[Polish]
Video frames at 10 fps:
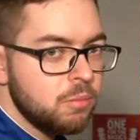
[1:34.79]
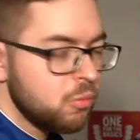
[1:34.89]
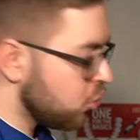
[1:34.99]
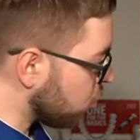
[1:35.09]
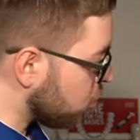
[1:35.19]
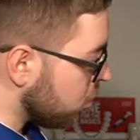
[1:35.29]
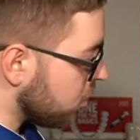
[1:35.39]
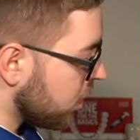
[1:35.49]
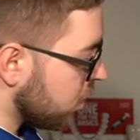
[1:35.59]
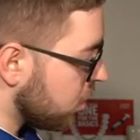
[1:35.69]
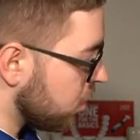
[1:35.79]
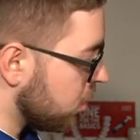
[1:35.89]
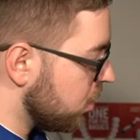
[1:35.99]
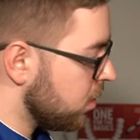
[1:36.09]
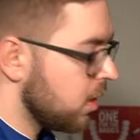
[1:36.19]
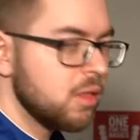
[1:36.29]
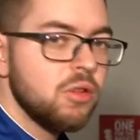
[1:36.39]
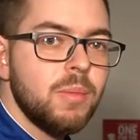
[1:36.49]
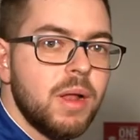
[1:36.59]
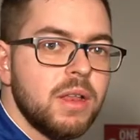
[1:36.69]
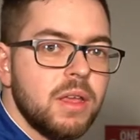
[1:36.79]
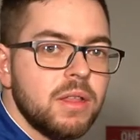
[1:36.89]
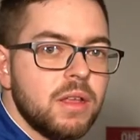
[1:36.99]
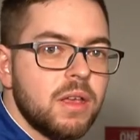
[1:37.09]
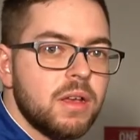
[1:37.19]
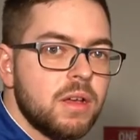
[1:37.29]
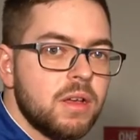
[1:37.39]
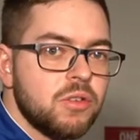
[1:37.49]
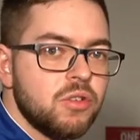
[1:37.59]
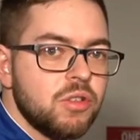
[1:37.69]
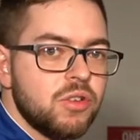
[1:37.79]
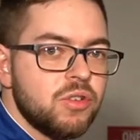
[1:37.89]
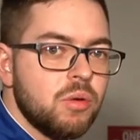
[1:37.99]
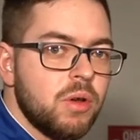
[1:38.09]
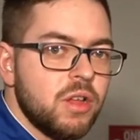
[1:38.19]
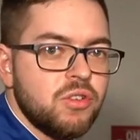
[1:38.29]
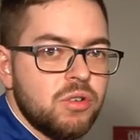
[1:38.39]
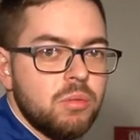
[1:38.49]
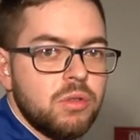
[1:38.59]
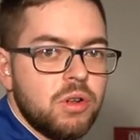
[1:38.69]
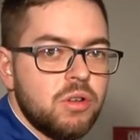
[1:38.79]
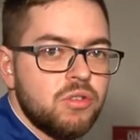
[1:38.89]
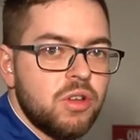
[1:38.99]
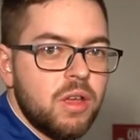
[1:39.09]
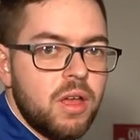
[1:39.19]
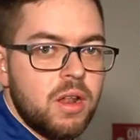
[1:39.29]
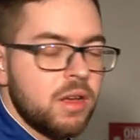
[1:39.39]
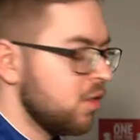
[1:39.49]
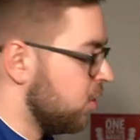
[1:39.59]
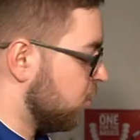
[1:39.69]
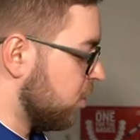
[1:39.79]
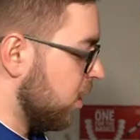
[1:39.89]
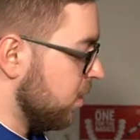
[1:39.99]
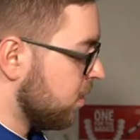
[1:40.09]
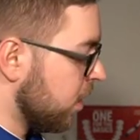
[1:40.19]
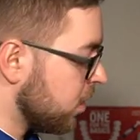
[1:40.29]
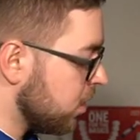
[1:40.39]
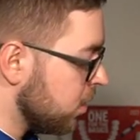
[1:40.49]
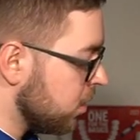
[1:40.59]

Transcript: szczotkują tak, tak normalnie, tak jak szczoteczką ręczną, tylko że elektryczna jest, tak?